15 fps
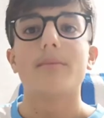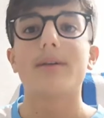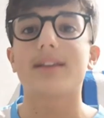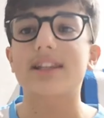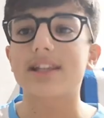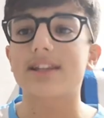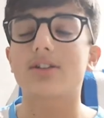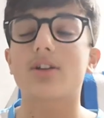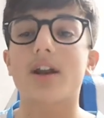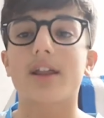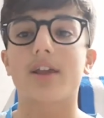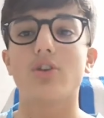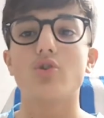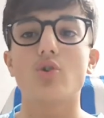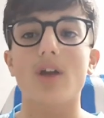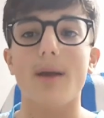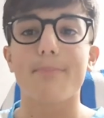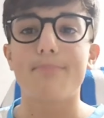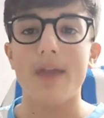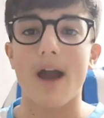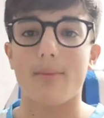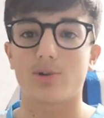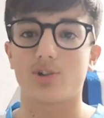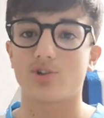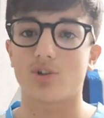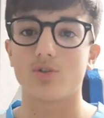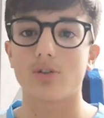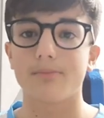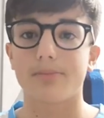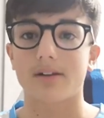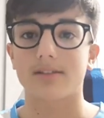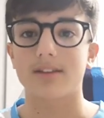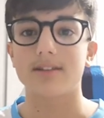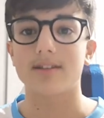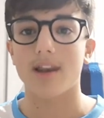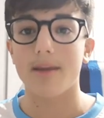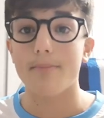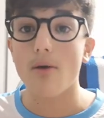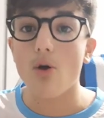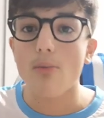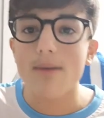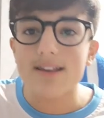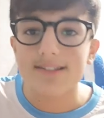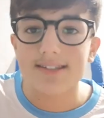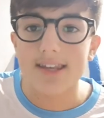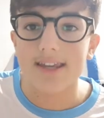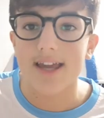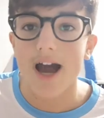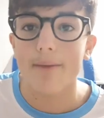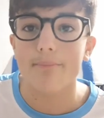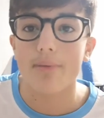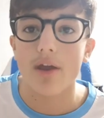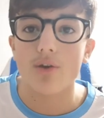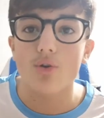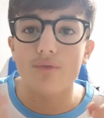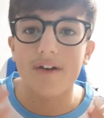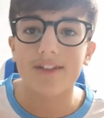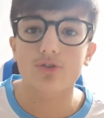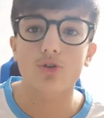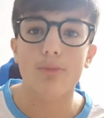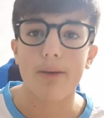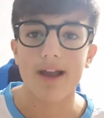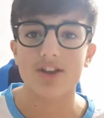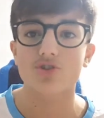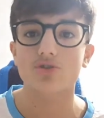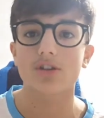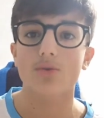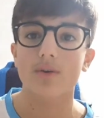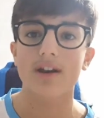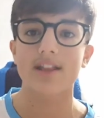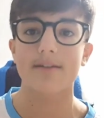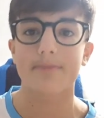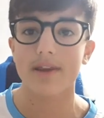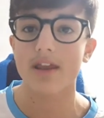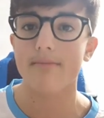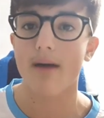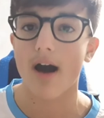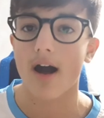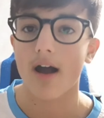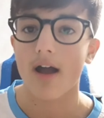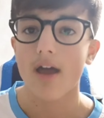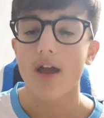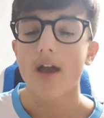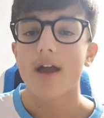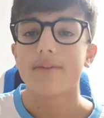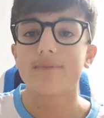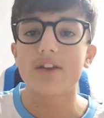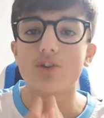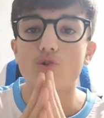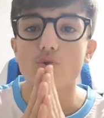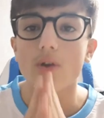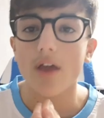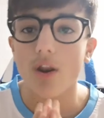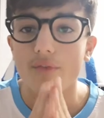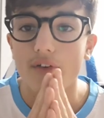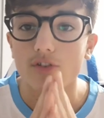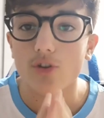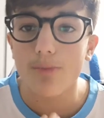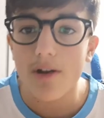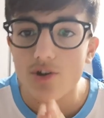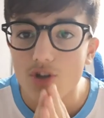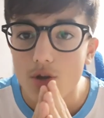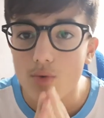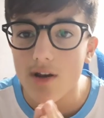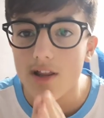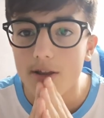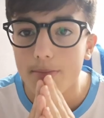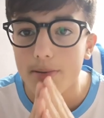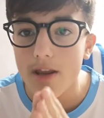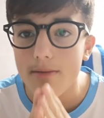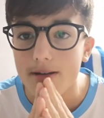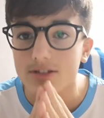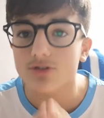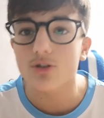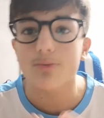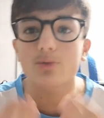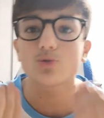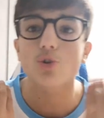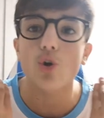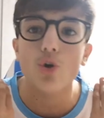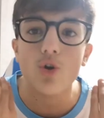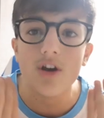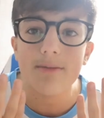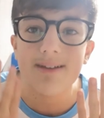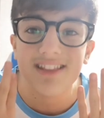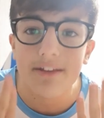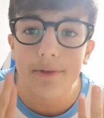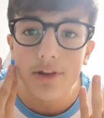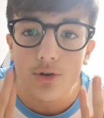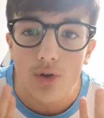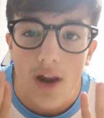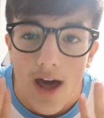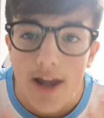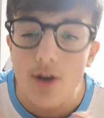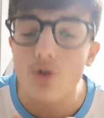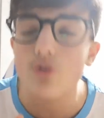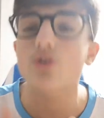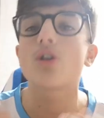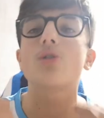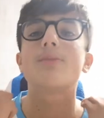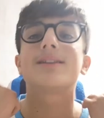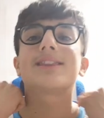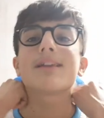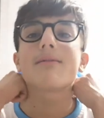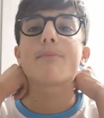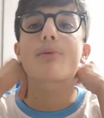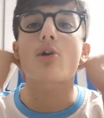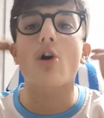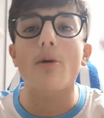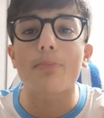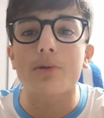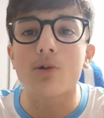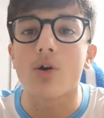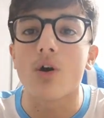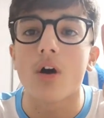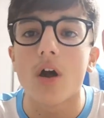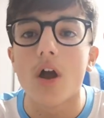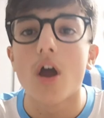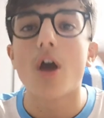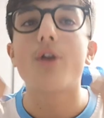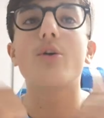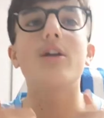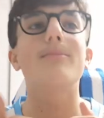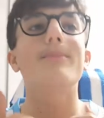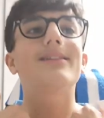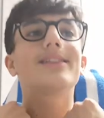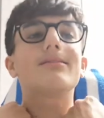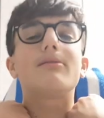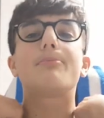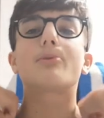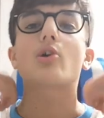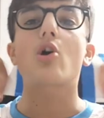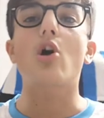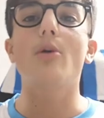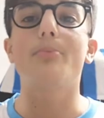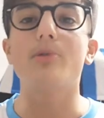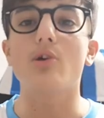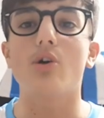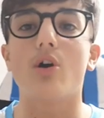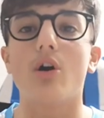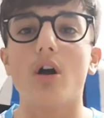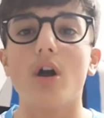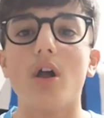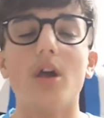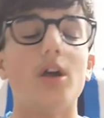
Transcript: metà dei titolari che noi abbiamo di solito in partita, li abbiamo messi in campo e hanno fatto peggio di quelli di prima, vi giuro che hanno fatto peggio di quelli di prima, a questo punto o li mettevi titolari o non li mettevi proprio, non li mettevi proprio.